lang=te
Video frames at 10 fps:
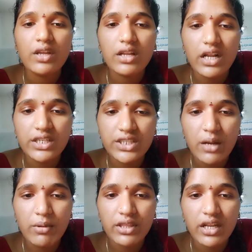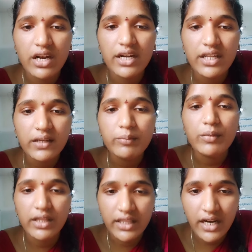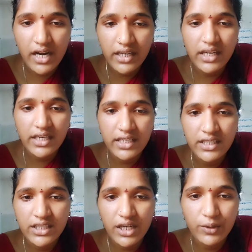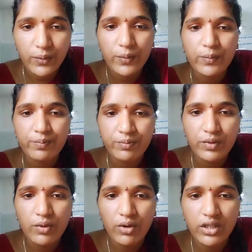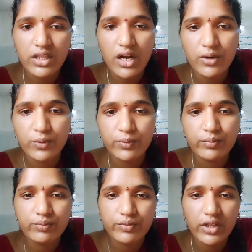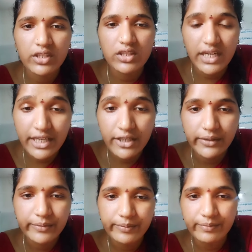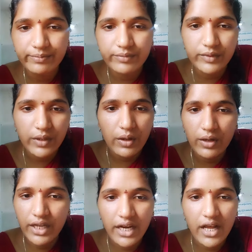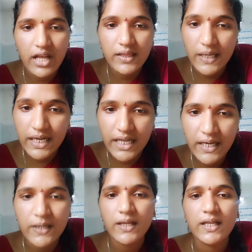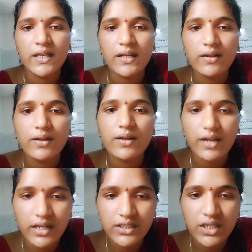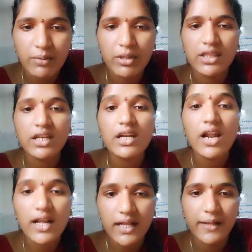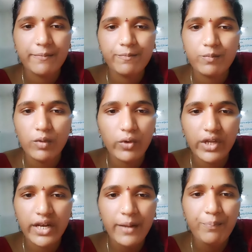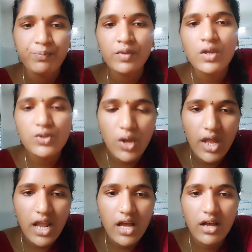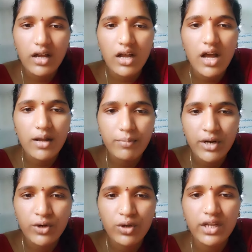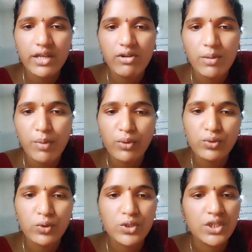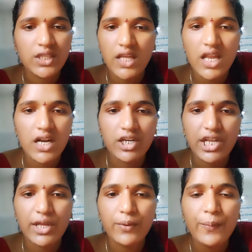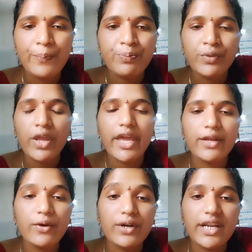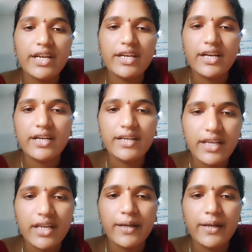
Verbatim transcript: రక్షాబంధన అంటే బంధనాన్ని కట్టించాడు ఒక తాడు ఇక థ్రెడ్ ఓకేనా ఆ థ్రెడ్ ఏంటి రక్షాబంధన్ రాఖీ ఓకేనా సో అలా ఆ పండుగ డెవలప్ అవుతూ వచ్చింది అని అంటారు ఇంకొకటి ఏంటంటే